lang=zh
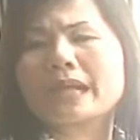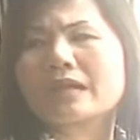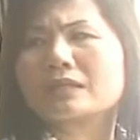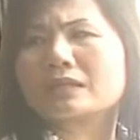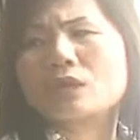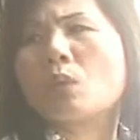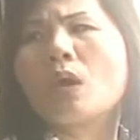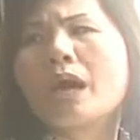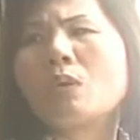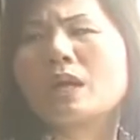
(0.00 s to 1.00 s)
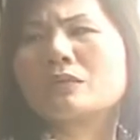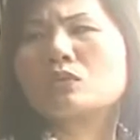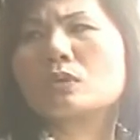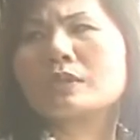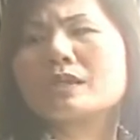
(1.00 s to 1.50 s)
人咧喊喊到
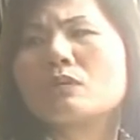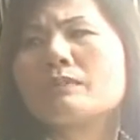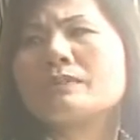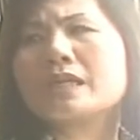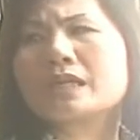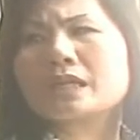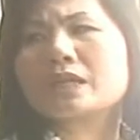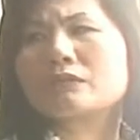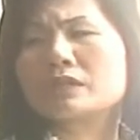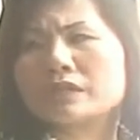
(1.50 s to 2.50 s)
足大声，我毋知紧张，